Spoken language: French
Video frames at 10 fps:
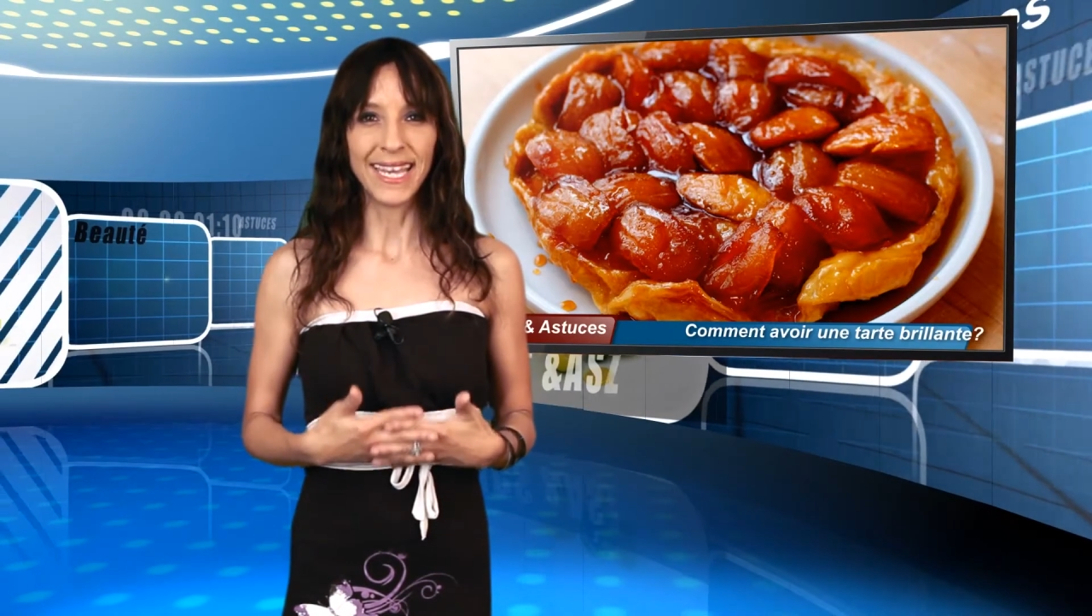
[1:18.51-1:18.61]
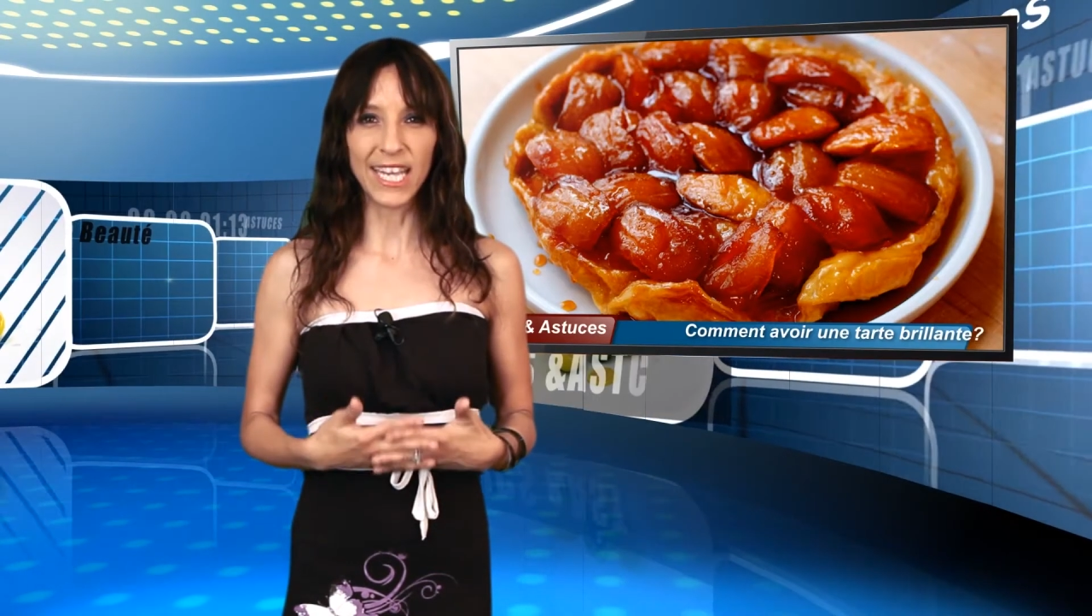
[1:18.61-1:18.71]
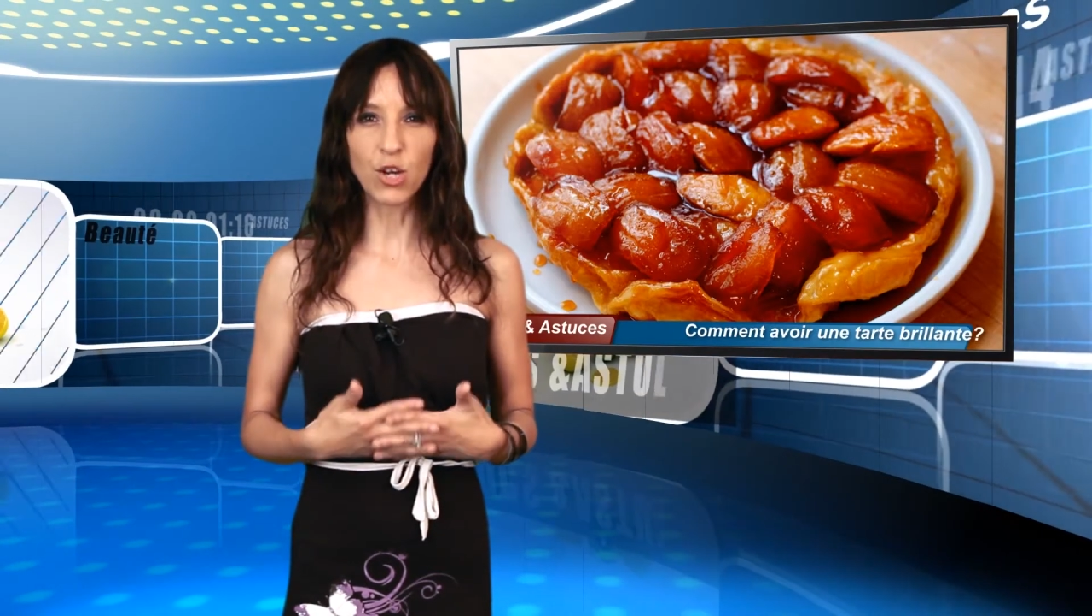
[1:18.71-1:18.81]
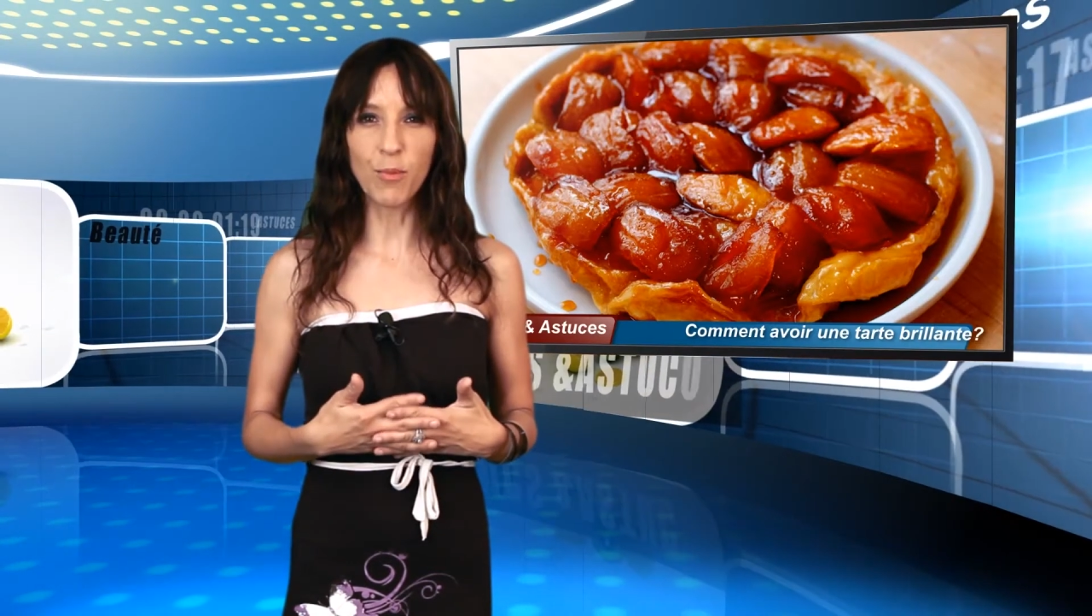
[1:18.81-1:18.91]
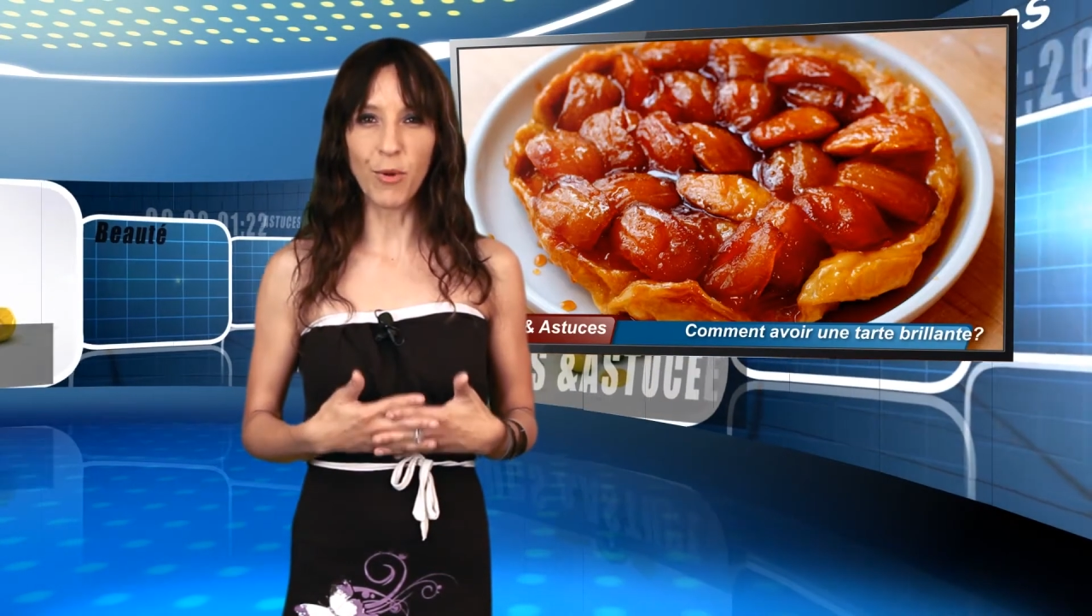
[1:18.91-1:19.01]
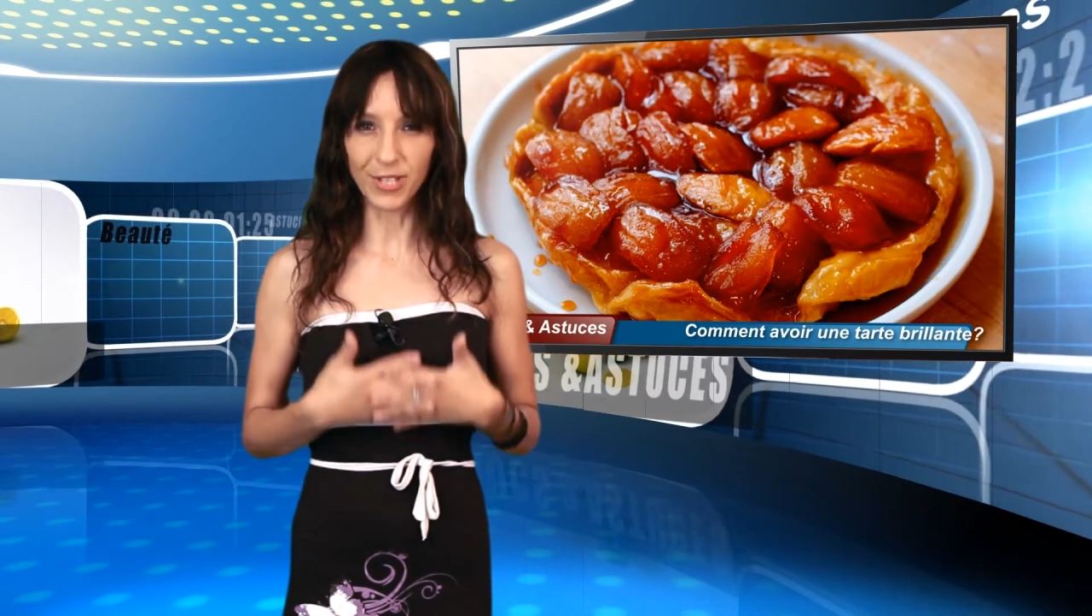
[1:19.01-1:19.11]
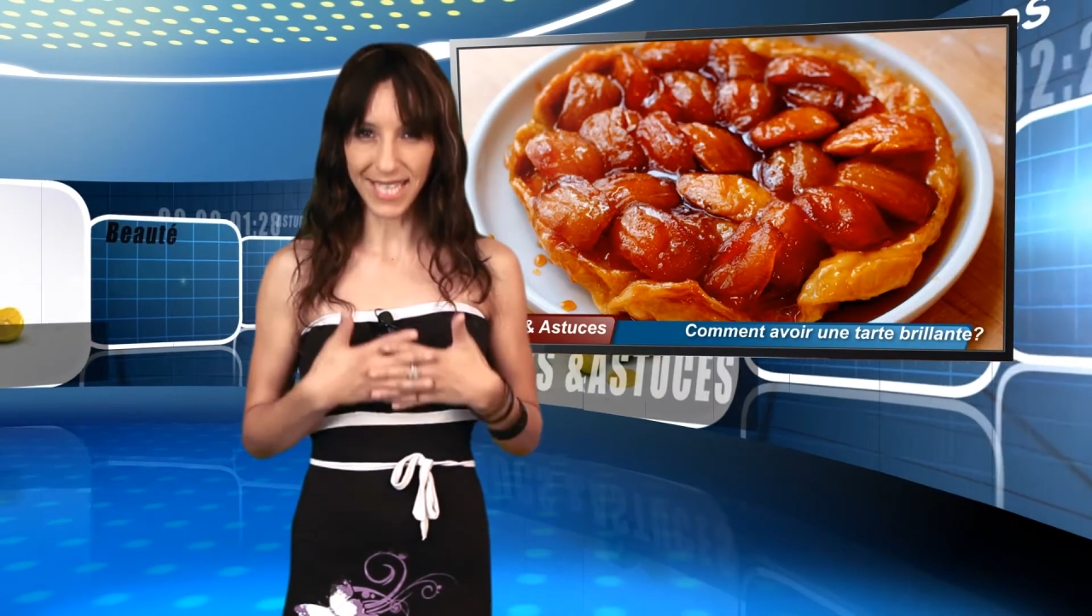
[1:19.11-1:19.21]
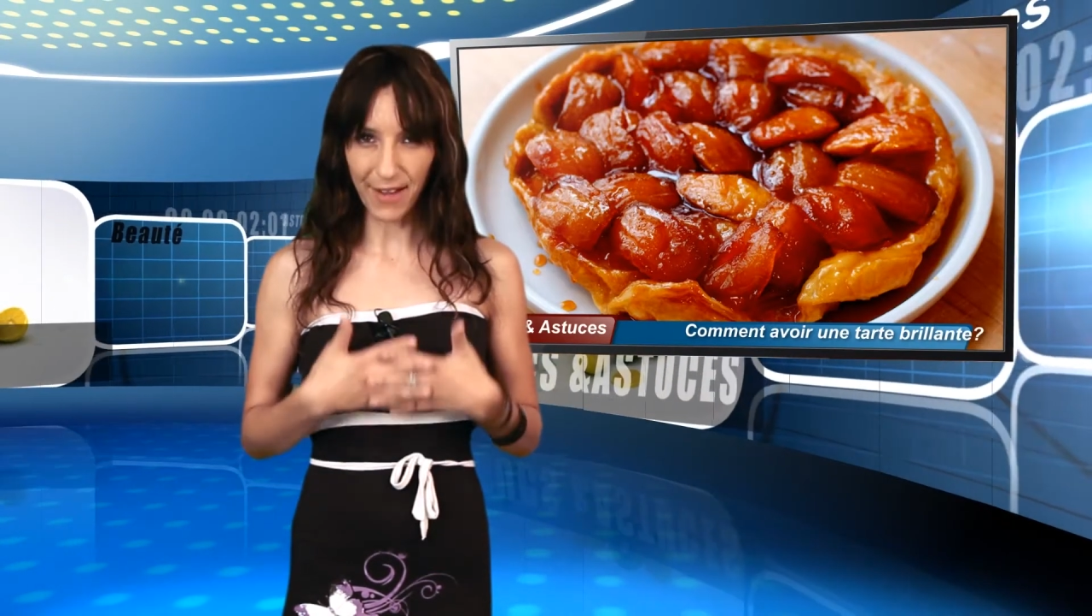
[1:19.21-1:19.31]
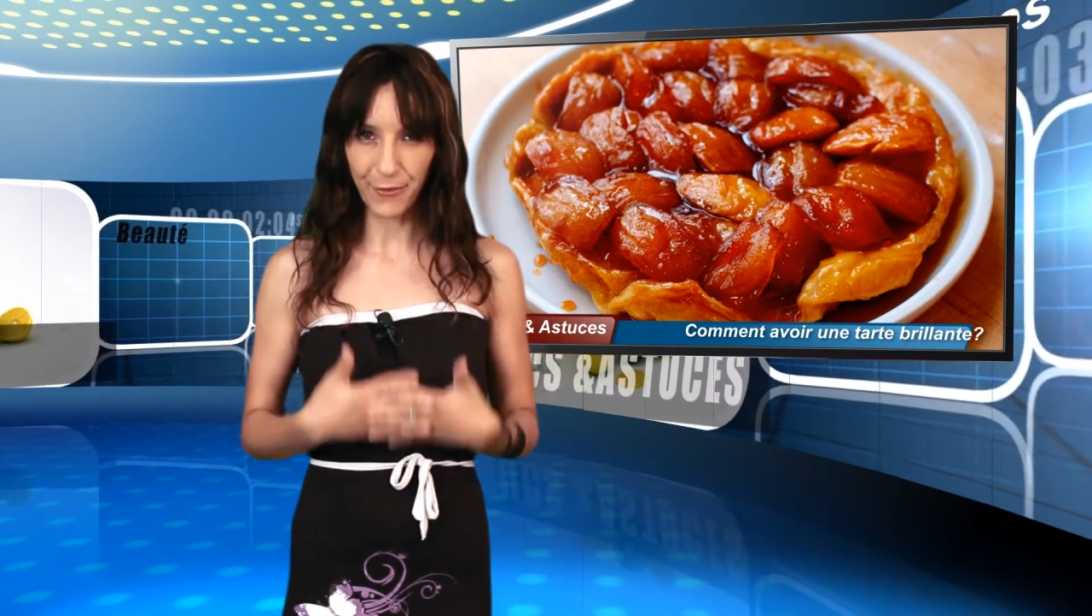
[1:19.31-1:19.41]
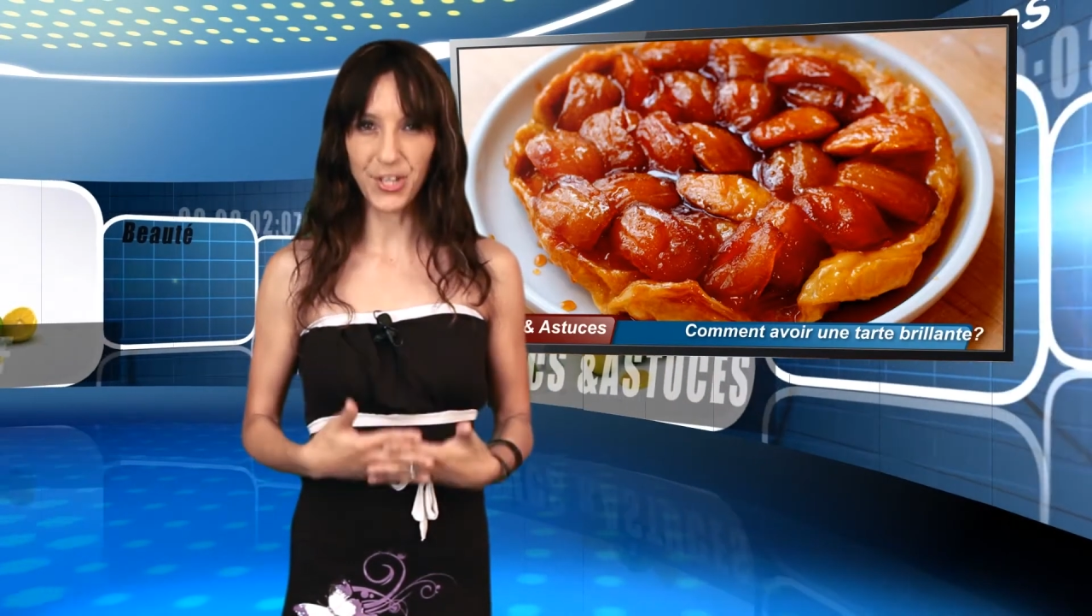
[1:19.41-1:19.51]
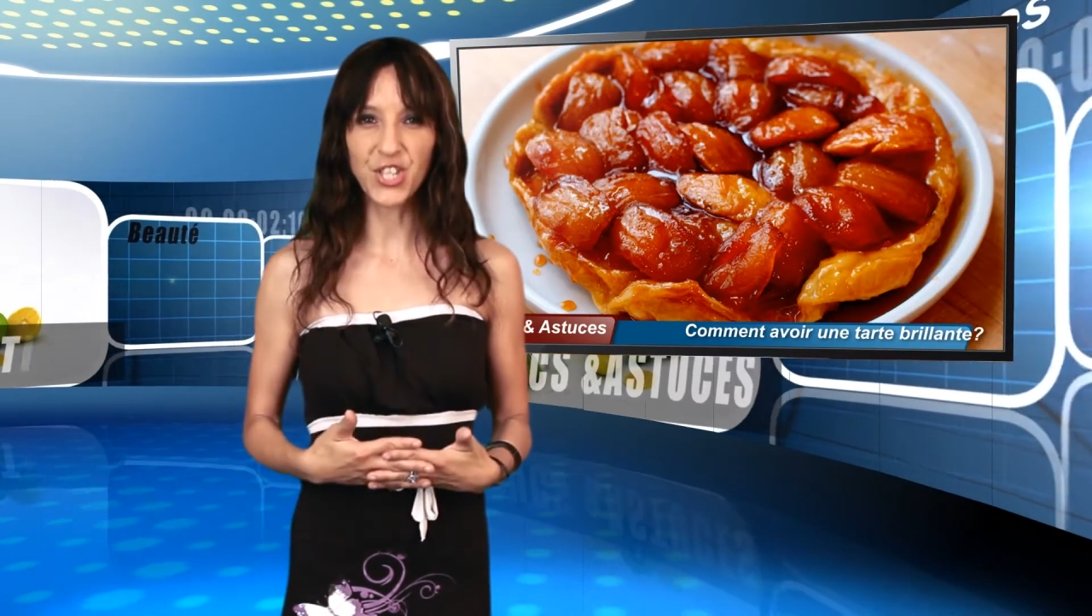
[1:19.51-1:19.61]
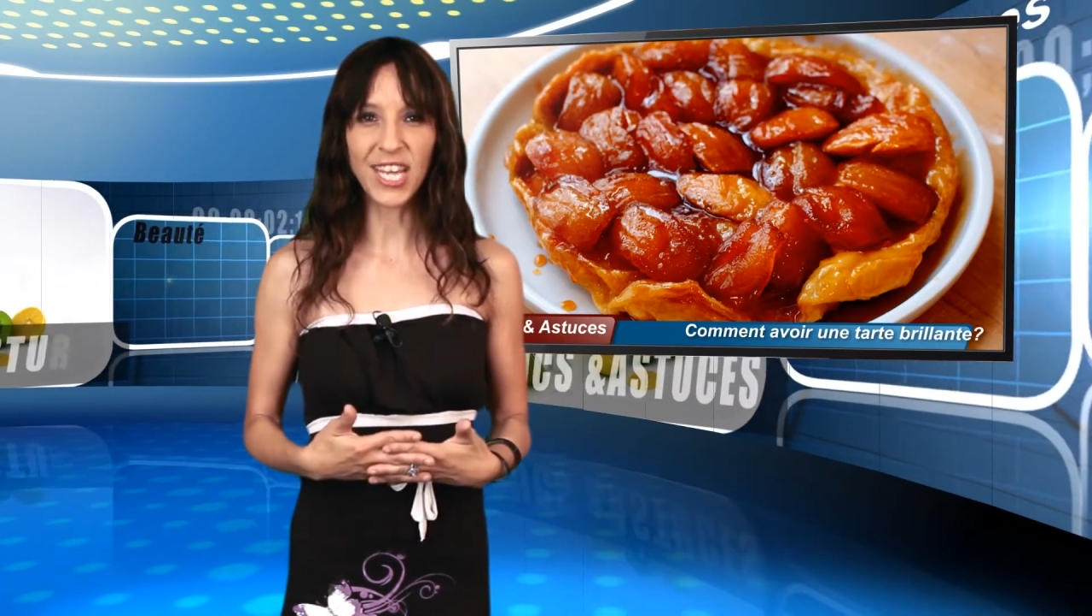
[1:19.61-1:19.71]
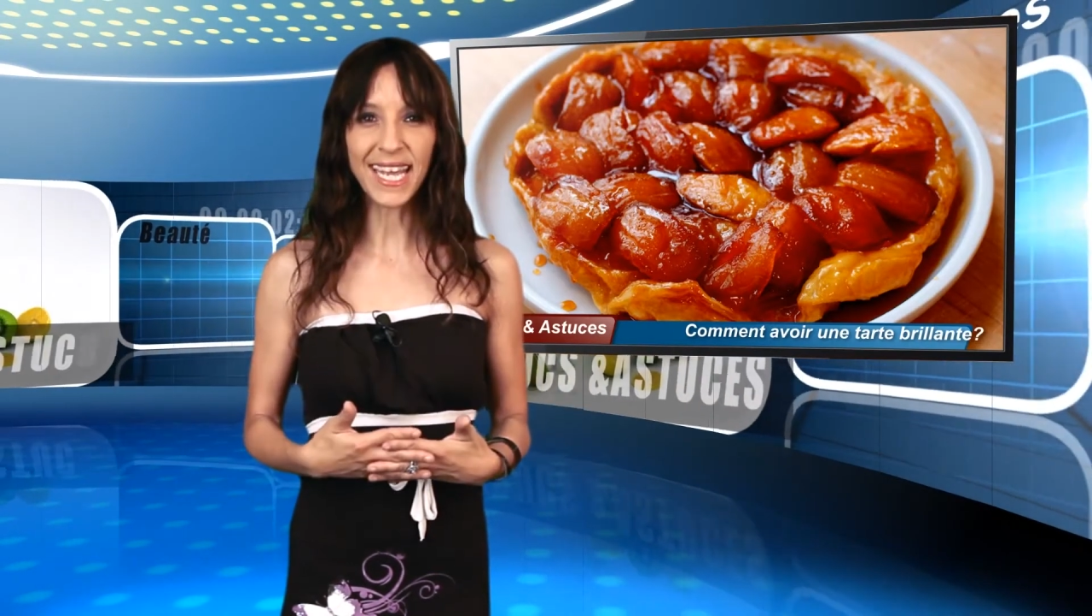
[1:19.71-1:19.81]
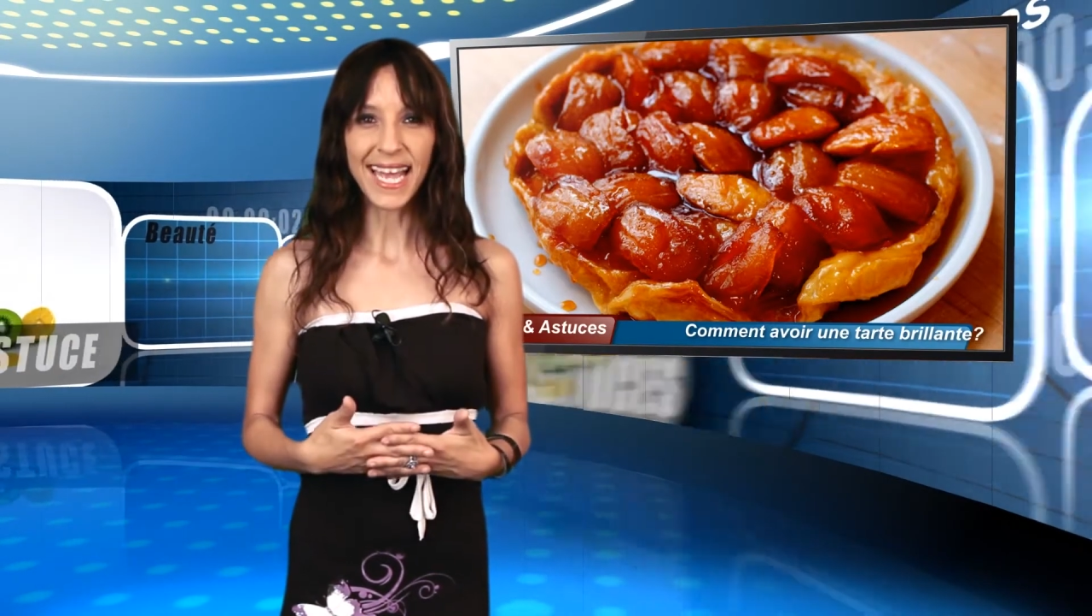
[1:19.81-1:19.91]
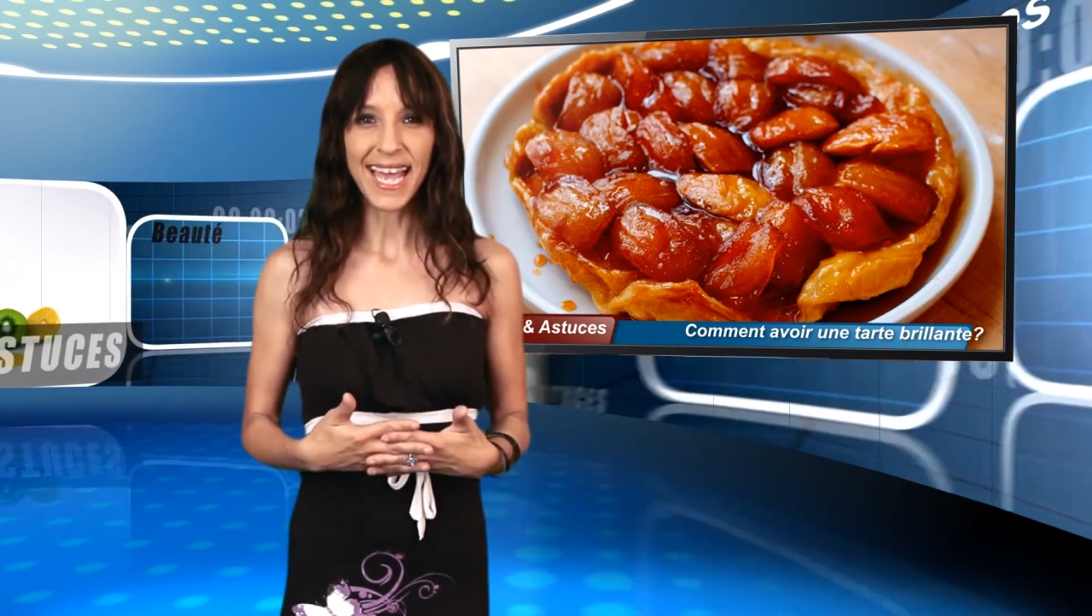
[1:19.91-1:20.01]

et commence à figer,